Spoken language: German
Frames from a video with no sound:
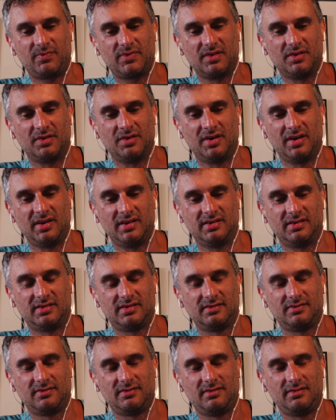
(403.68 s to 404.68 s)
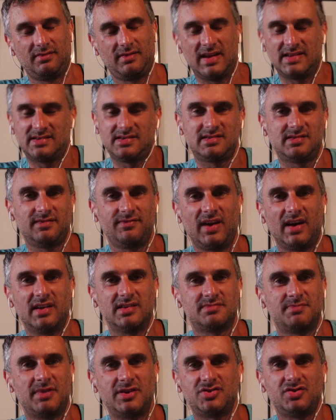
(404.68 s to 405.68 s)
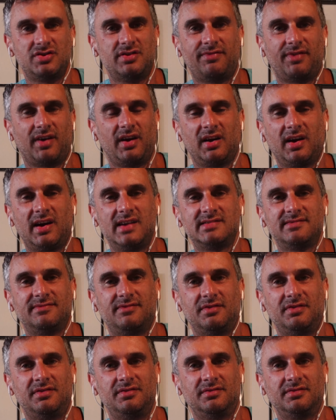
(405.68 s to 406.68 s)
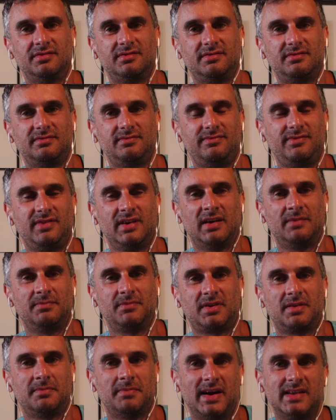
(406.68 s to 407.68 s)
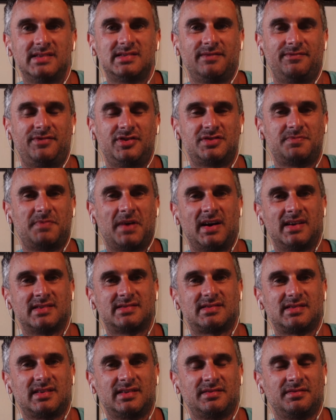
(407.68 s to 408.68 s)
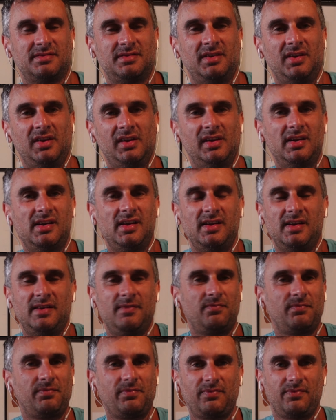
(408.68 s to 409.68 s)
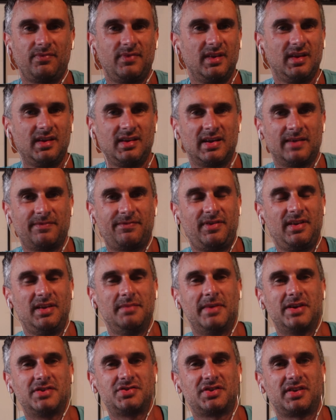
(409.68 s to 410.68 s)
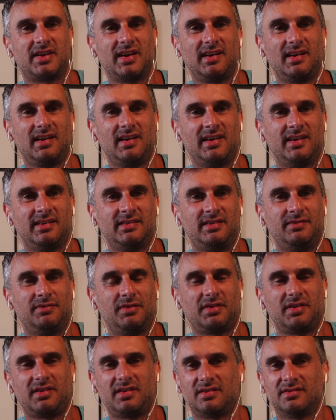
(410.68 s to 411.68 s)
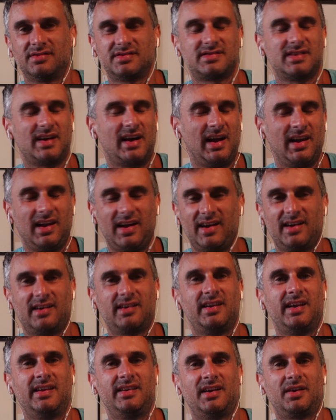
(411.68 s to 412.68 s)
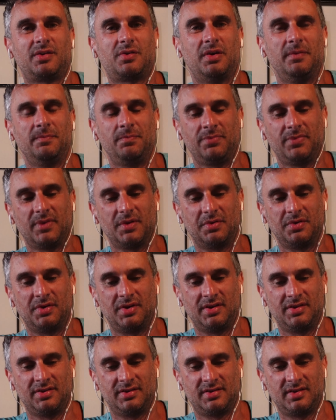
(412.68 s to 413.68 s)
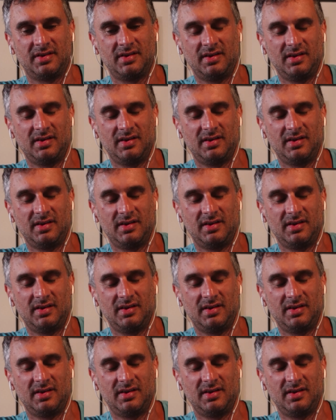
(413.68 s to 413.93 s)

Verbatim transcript: Und letztlich sind wir alles Menschen, die frei reisen wollen und wir haben gemeinsam viel Spaß. Also ich habe viele Menschen kennengelernt, die wirklich aus aller Herren Länder kommen und